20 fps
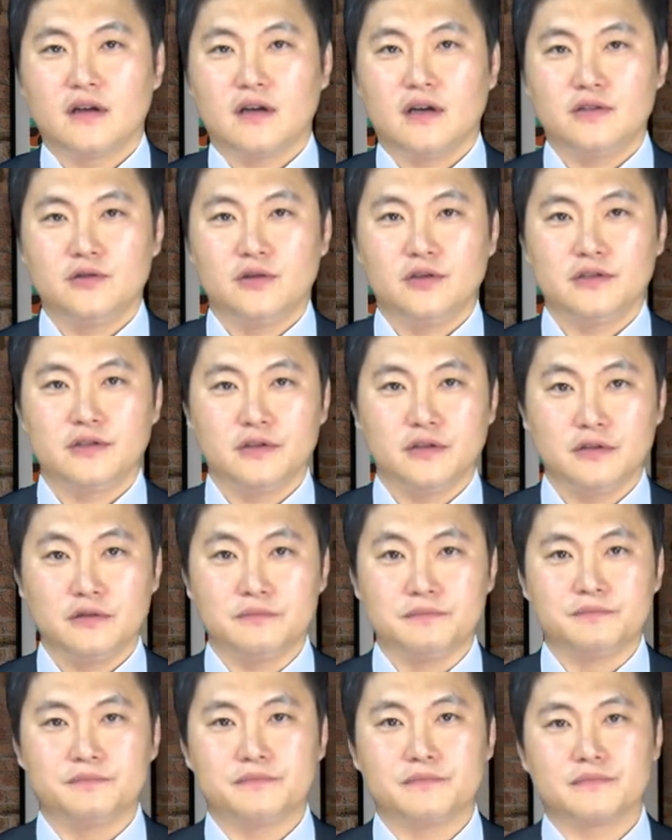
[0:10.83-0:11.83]
안녕하세요.
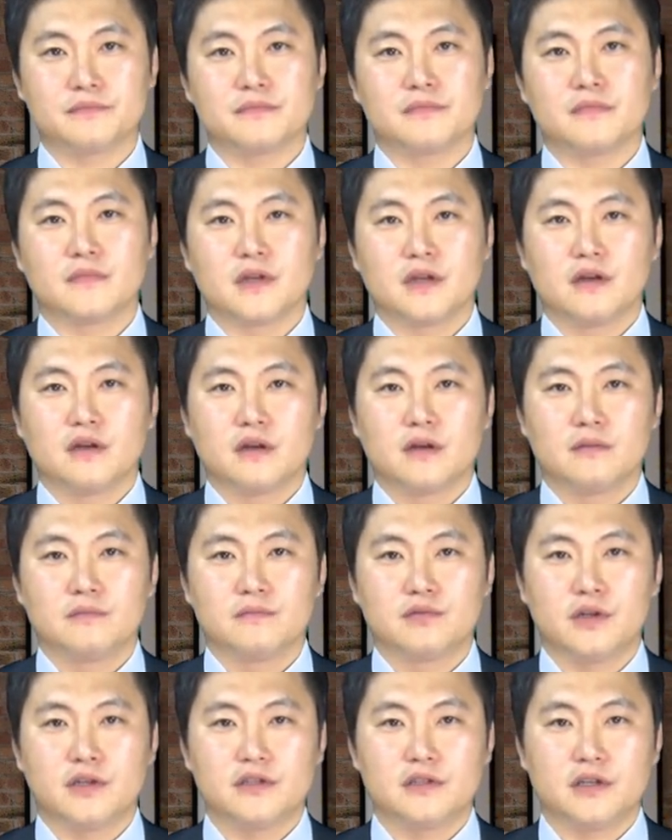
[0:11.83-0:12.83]

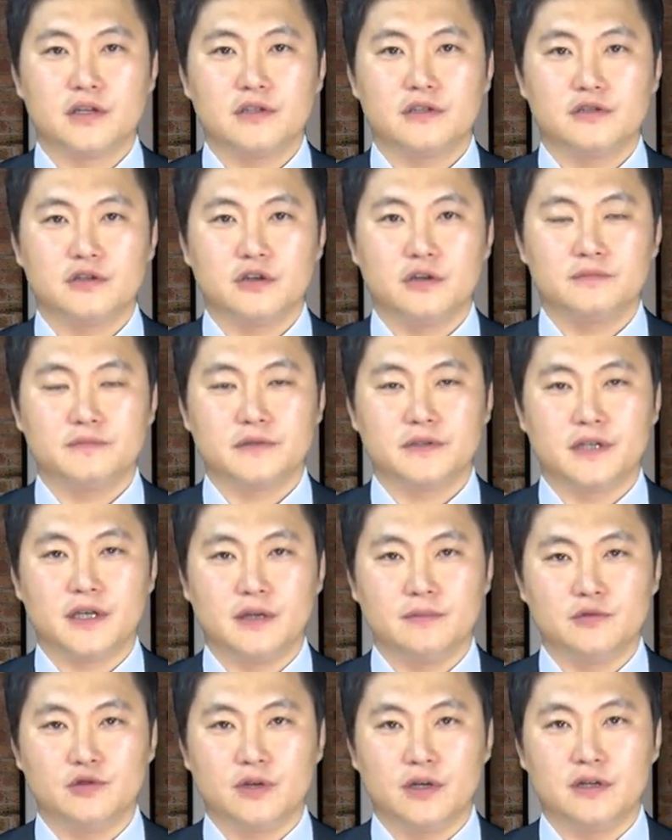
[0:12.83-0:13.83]
프랜차이즈업
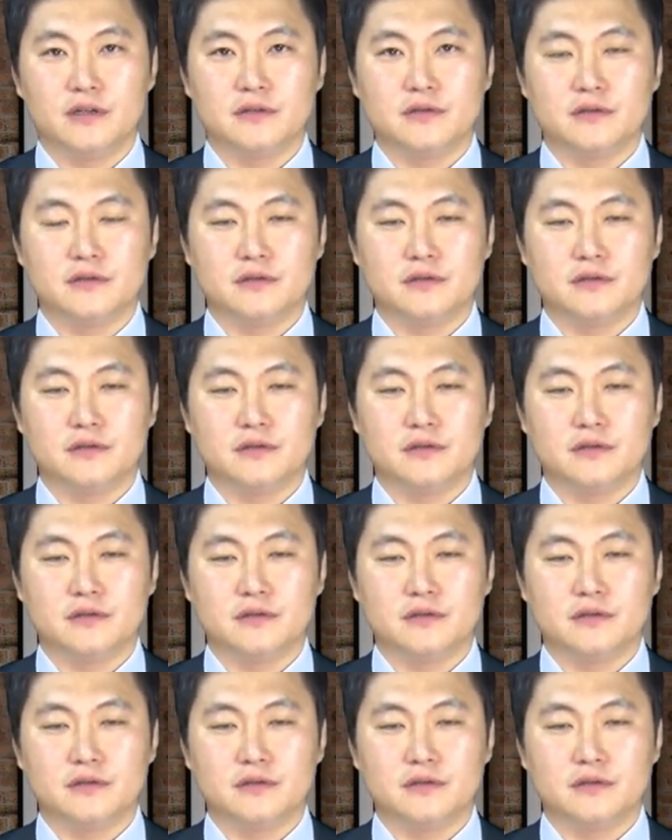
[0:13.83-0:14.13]
세무와